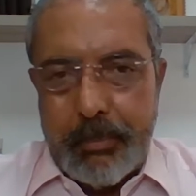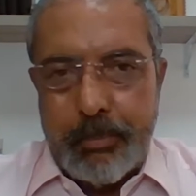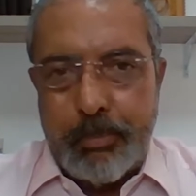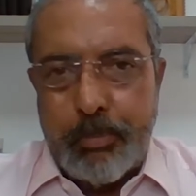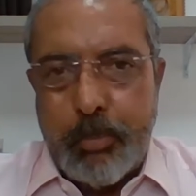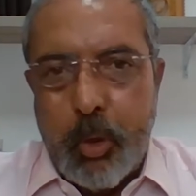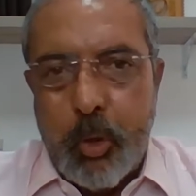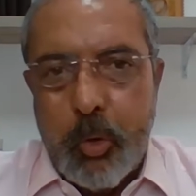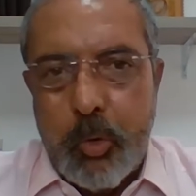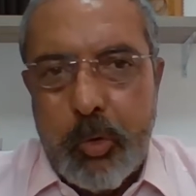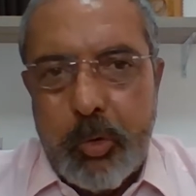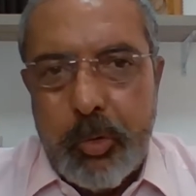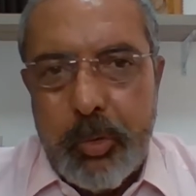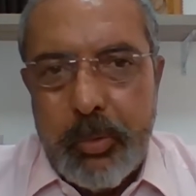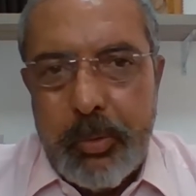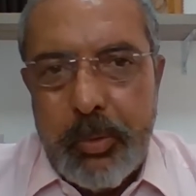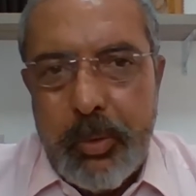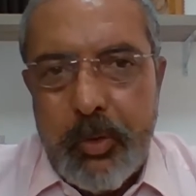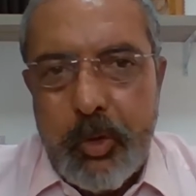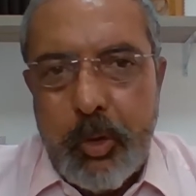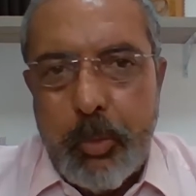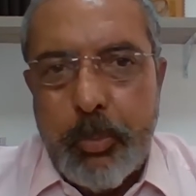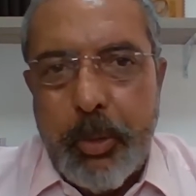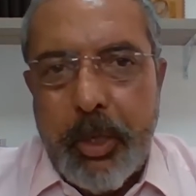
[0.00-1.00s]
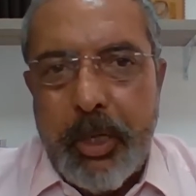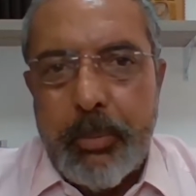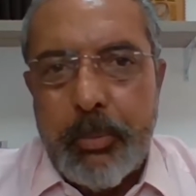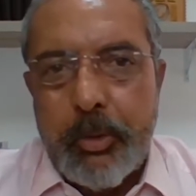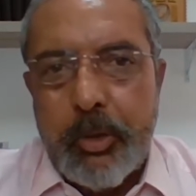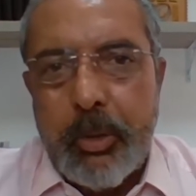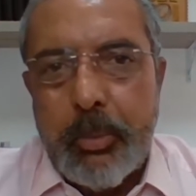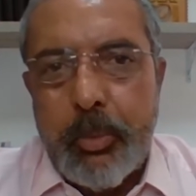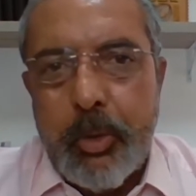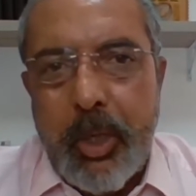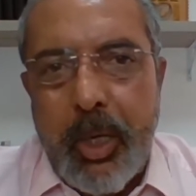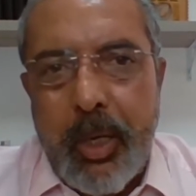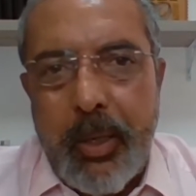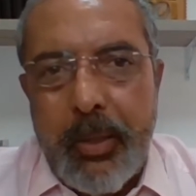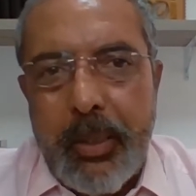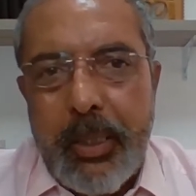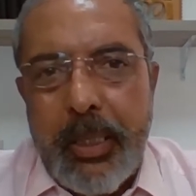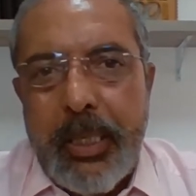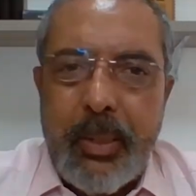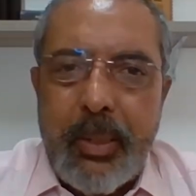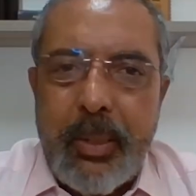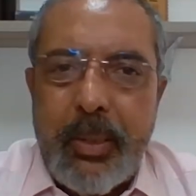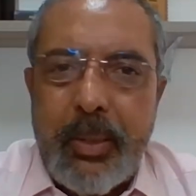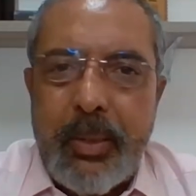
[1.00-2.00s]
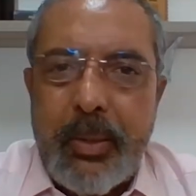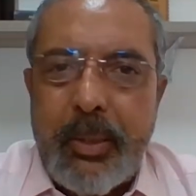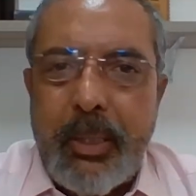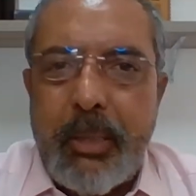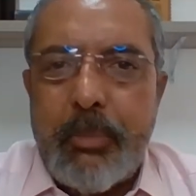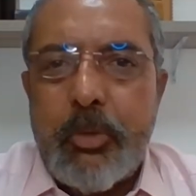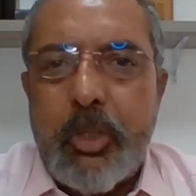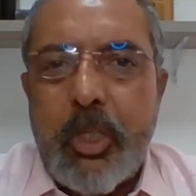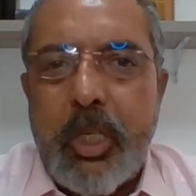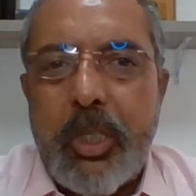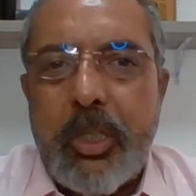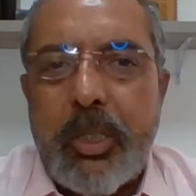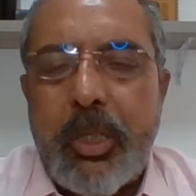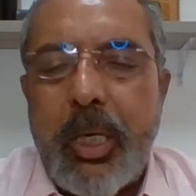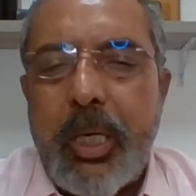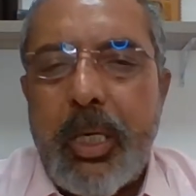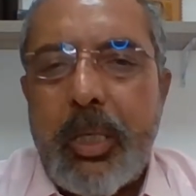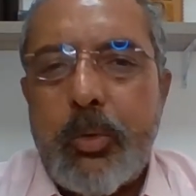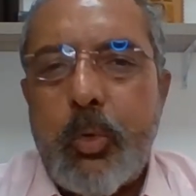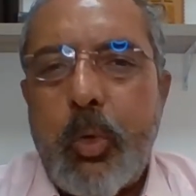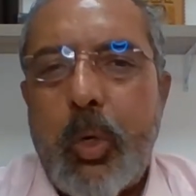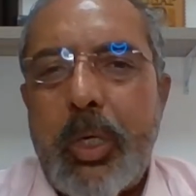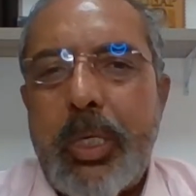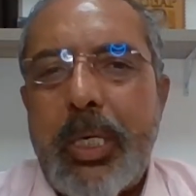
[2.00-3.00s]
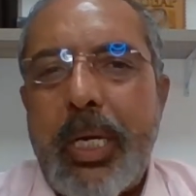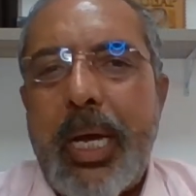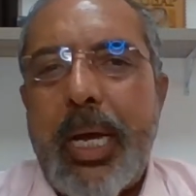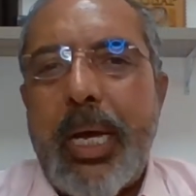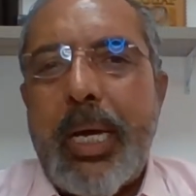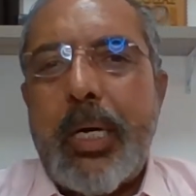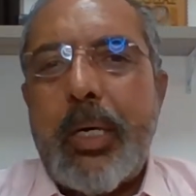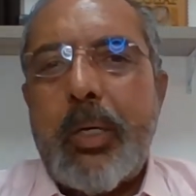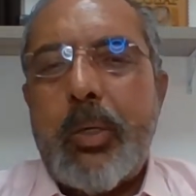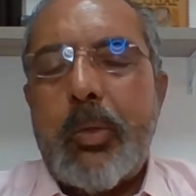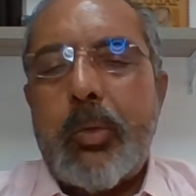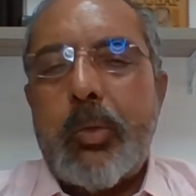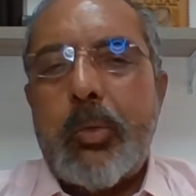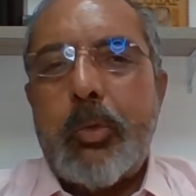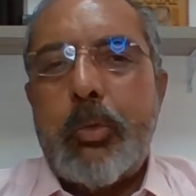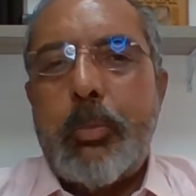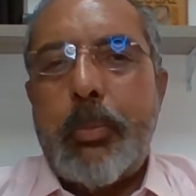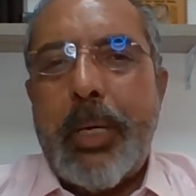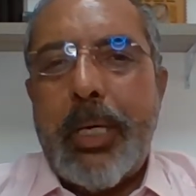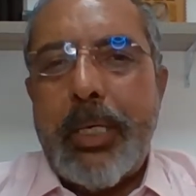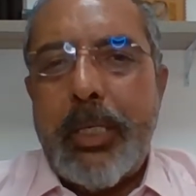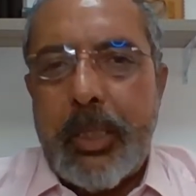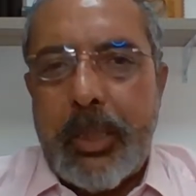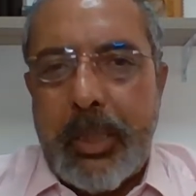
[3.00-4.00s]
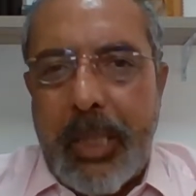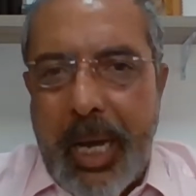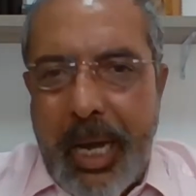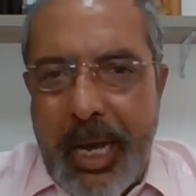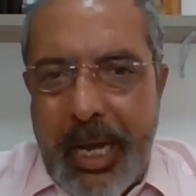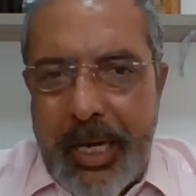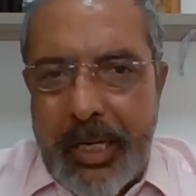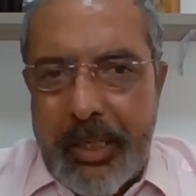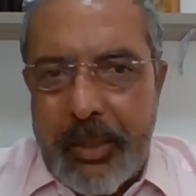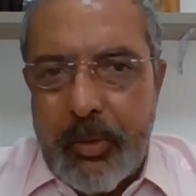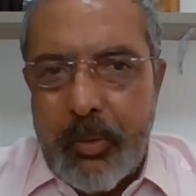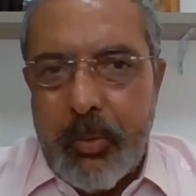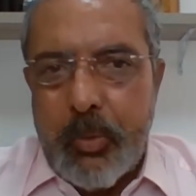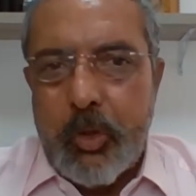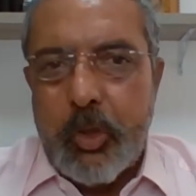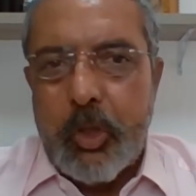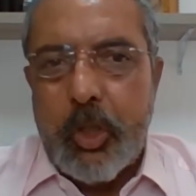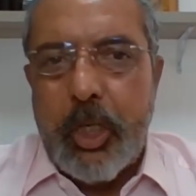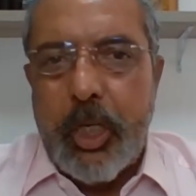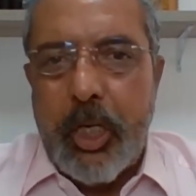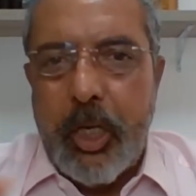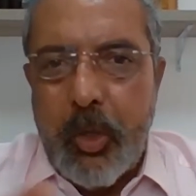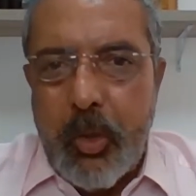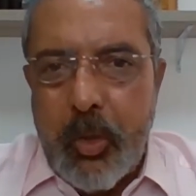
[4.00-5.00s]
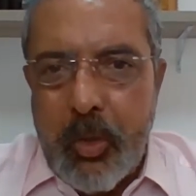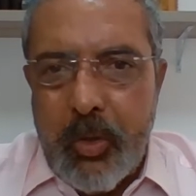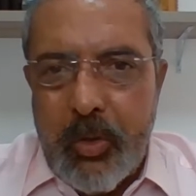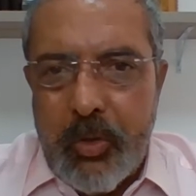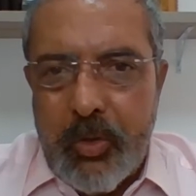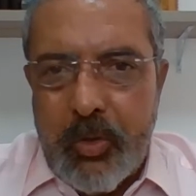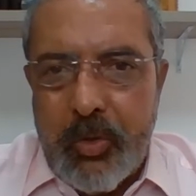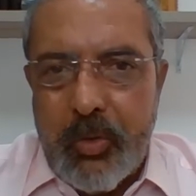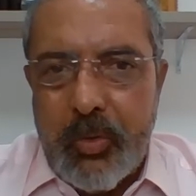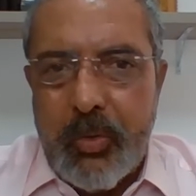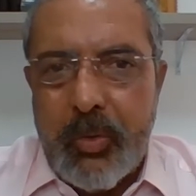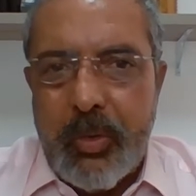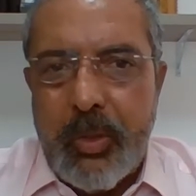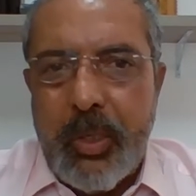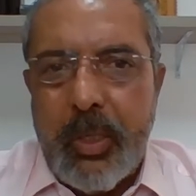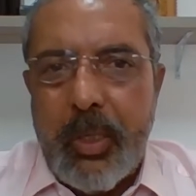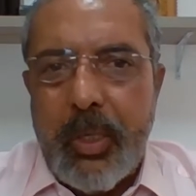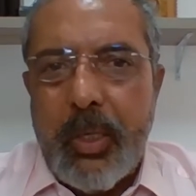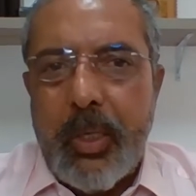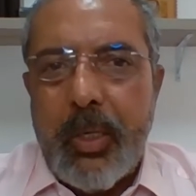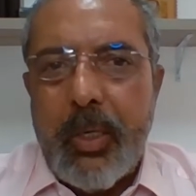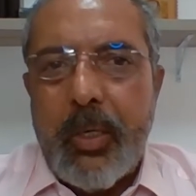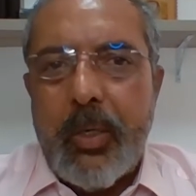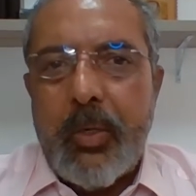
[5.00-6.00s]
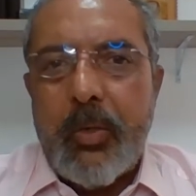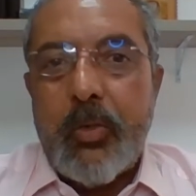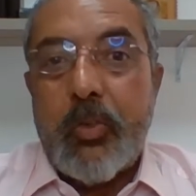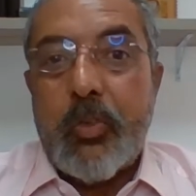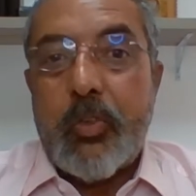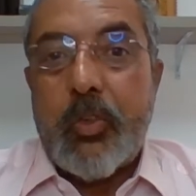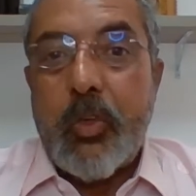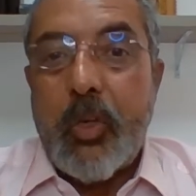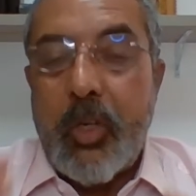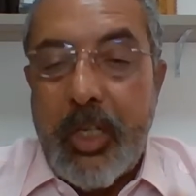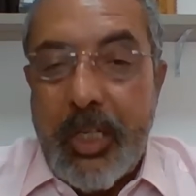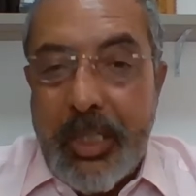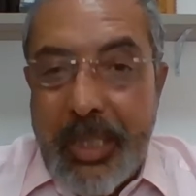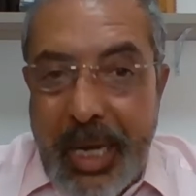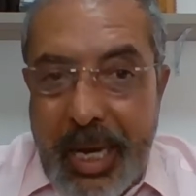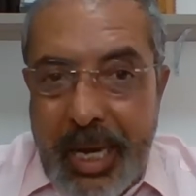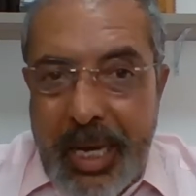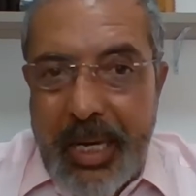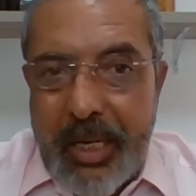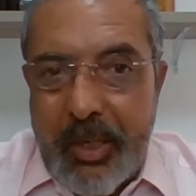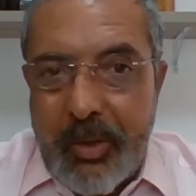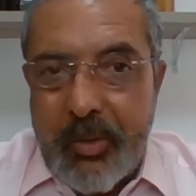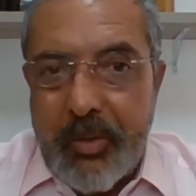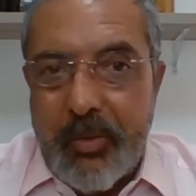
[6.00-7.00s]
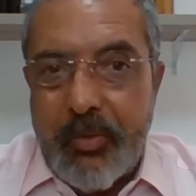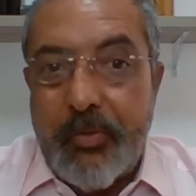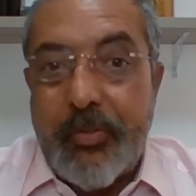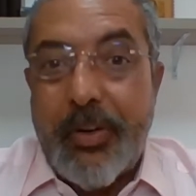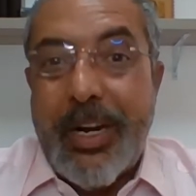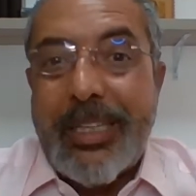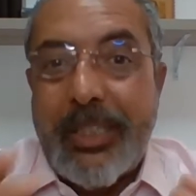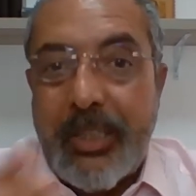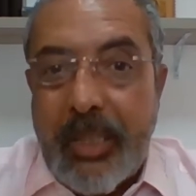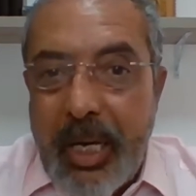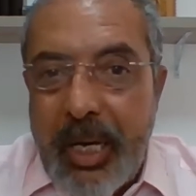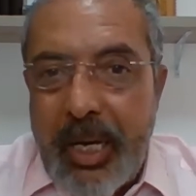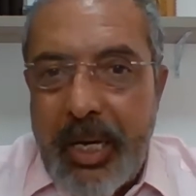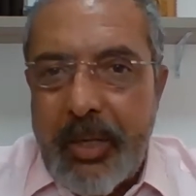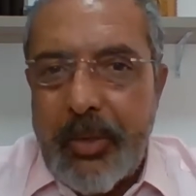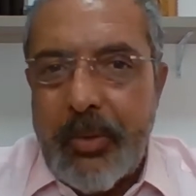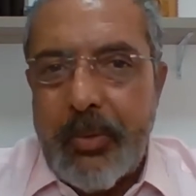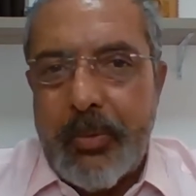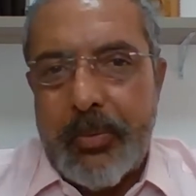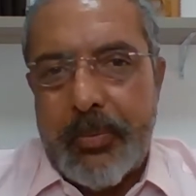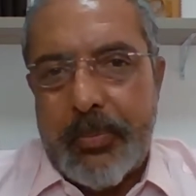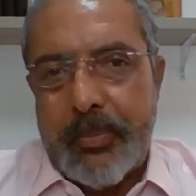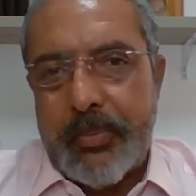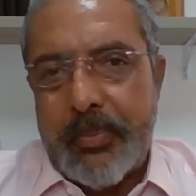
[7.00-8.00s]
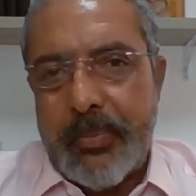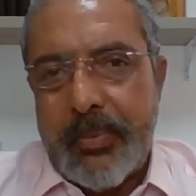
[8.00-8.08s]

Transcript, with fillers: Ponto, Supremo Tribunal. Temos que ter um olhar humanitário, generoso, solidário, fraterno.